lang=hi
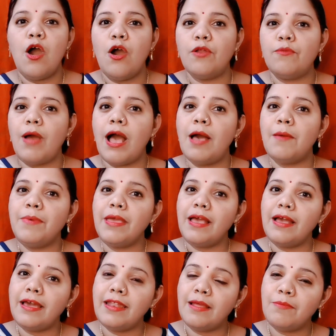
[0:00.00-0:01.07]
और वहां पे
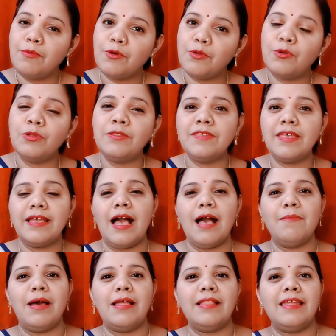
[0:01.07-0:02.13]
अगर हम क्रोध से
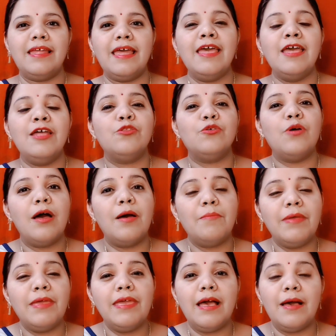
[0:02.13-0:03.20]
काम आते हैं तो
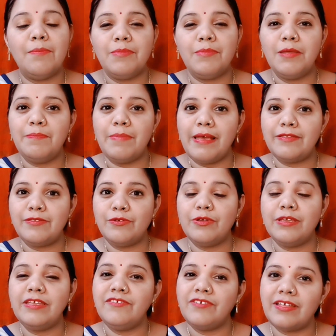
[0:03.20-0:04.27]
हमें अपने पैसों
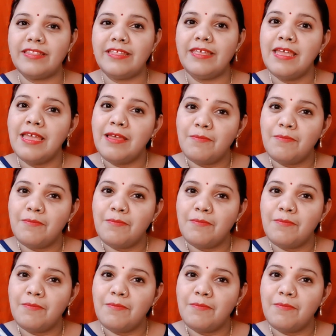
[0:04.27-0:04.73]
की क्षति